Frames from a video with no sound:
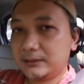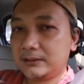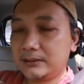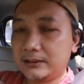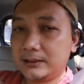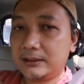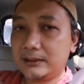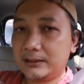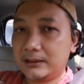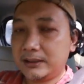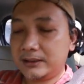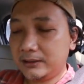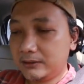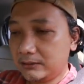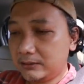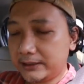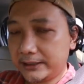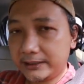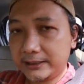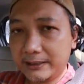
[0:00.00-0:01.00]
nah nanti
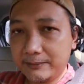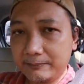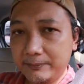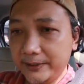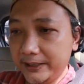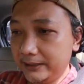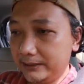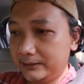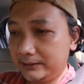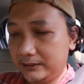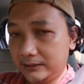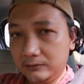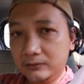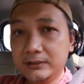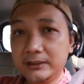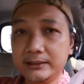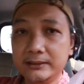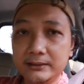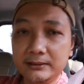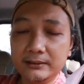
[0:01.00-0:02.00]
kalau udah nyampe ya
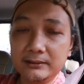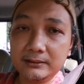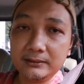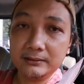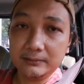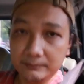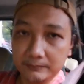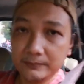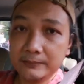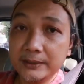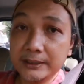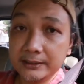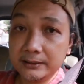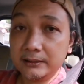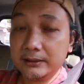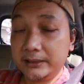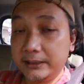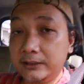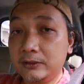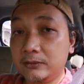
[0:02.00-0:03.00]
udah dibeli
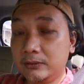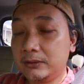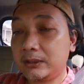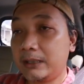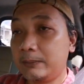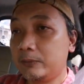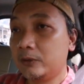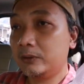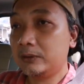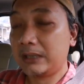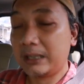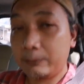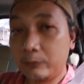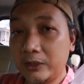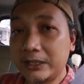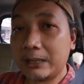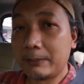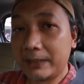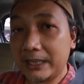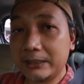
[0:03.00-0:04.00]
gitu nabung
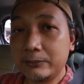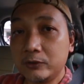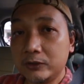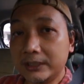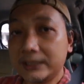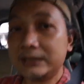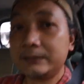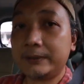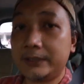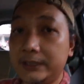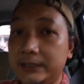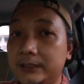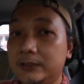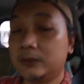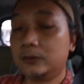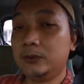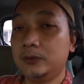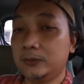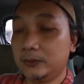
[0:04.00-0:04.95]
nabung yang paling mudah seperti itu